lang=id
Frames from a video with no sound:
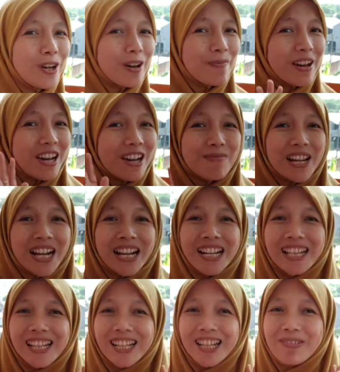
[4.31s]
Apa kabar
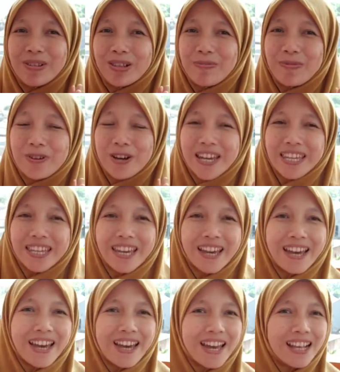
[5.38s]
kelas 6
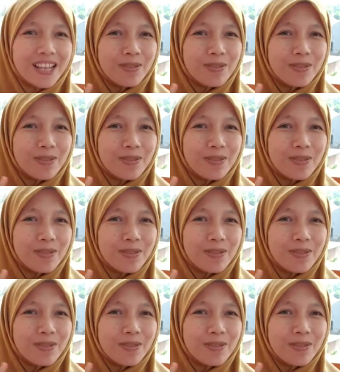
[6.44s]
semuanya?